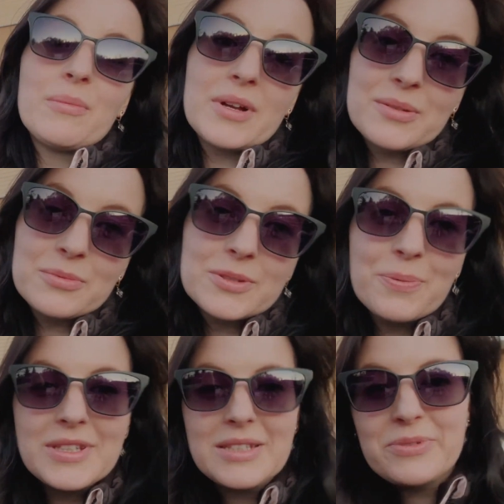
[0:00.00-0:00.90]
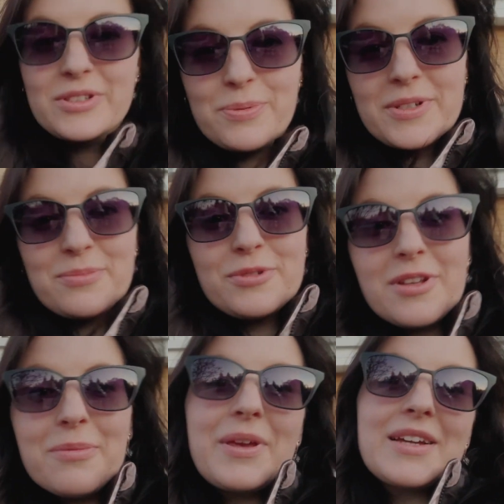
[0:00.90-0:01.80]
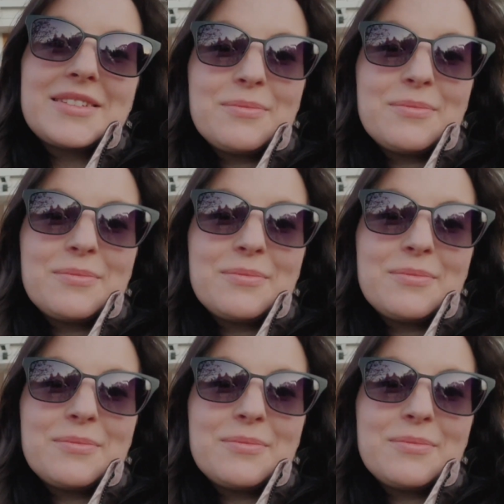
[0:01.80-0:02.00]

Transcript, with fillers: Поэтому спасибо за просмотр. Merci